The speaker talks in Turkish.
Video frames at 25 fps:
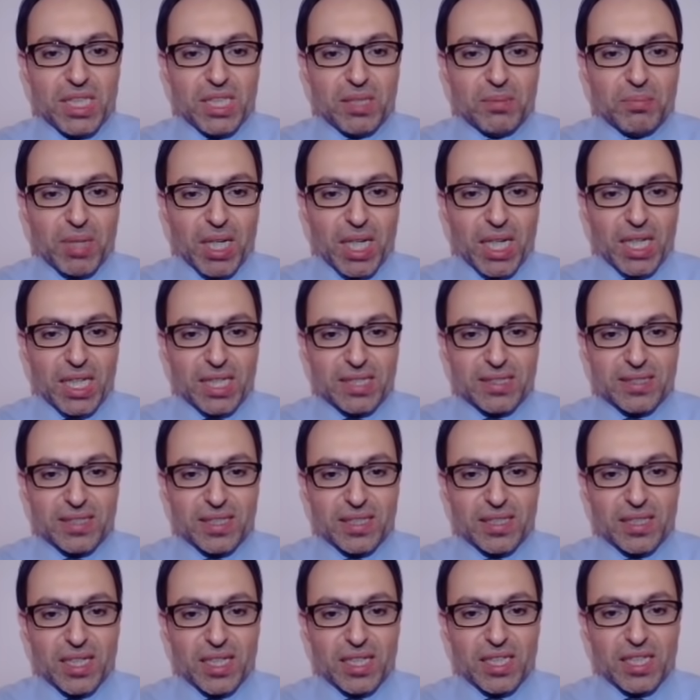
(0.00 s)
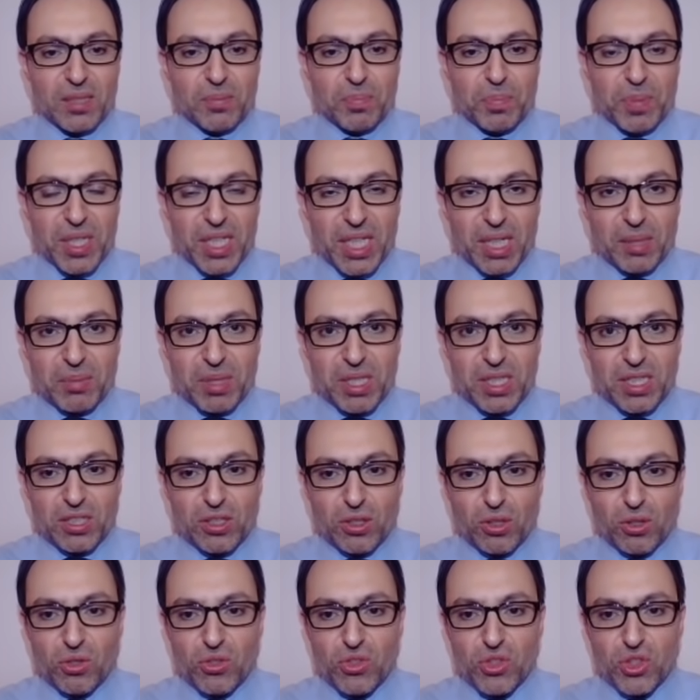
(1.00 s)
İmalat sanayi PMI'yi
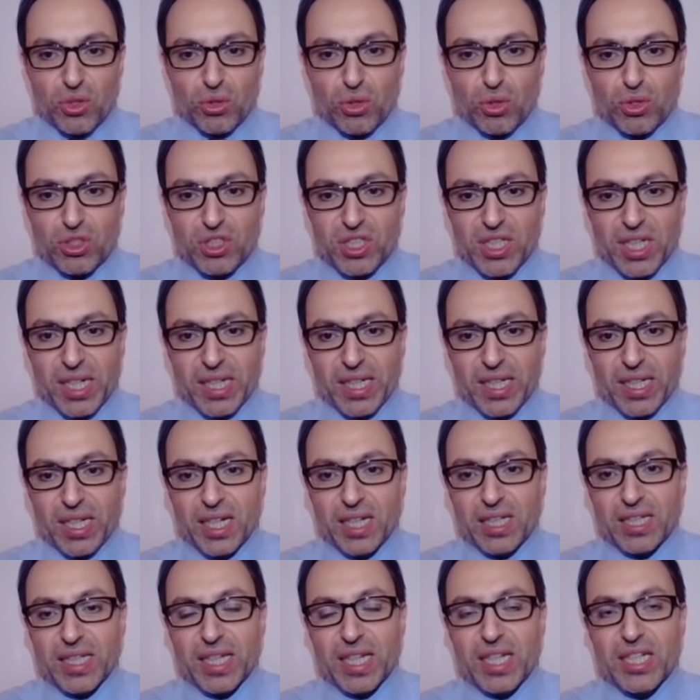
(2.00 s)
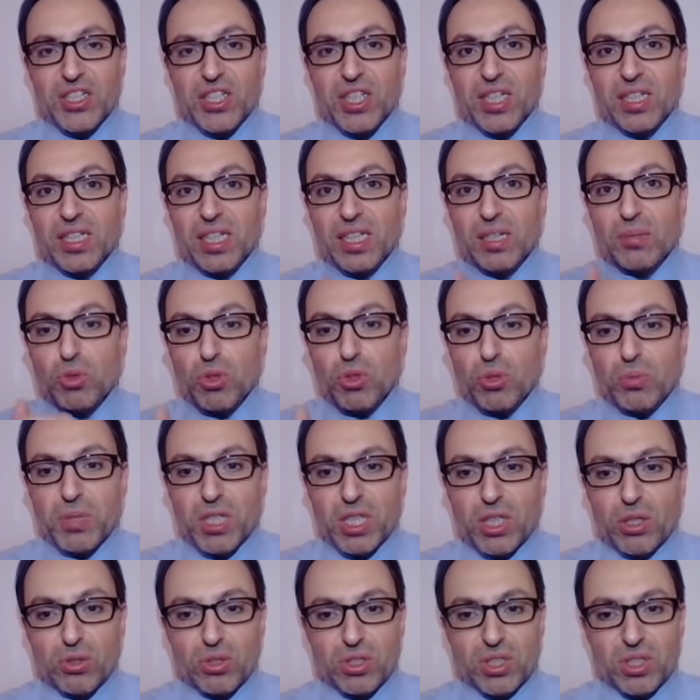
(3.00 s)
öncü gösterge yani gelecekteki
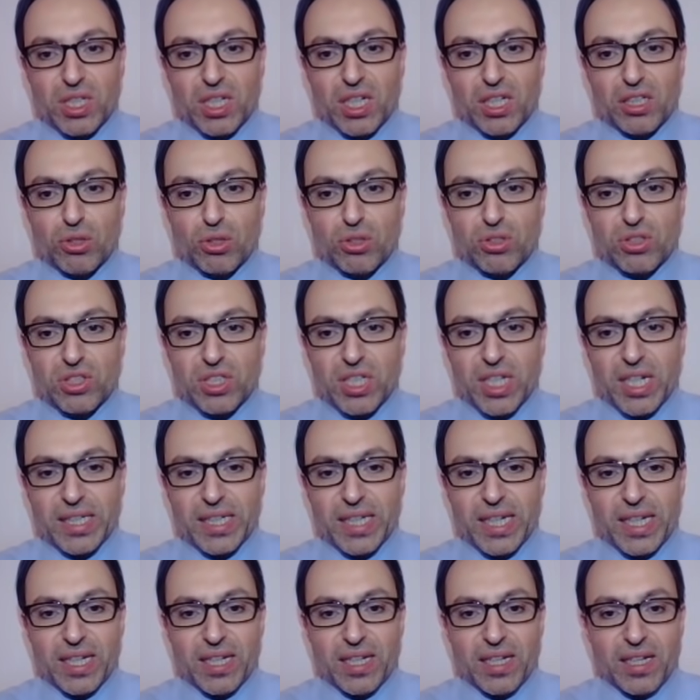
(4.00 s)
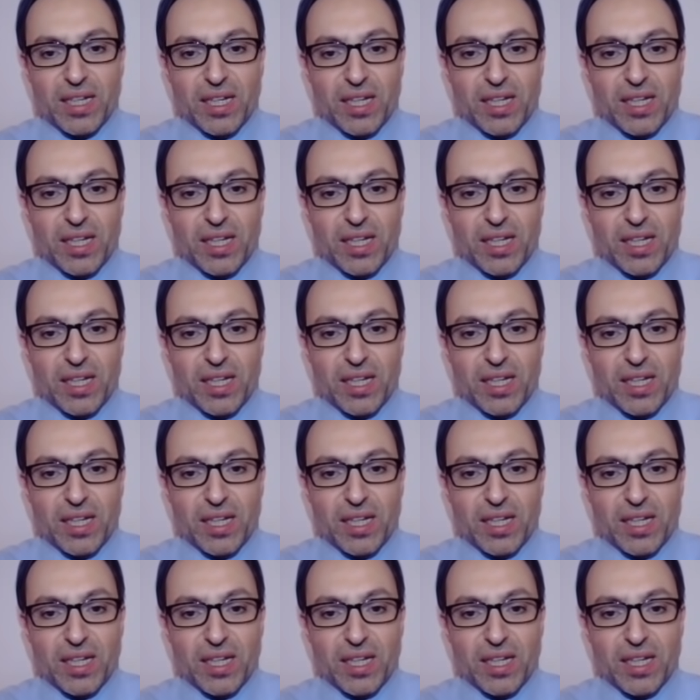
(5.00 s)
büyümeyi gösteren gösterge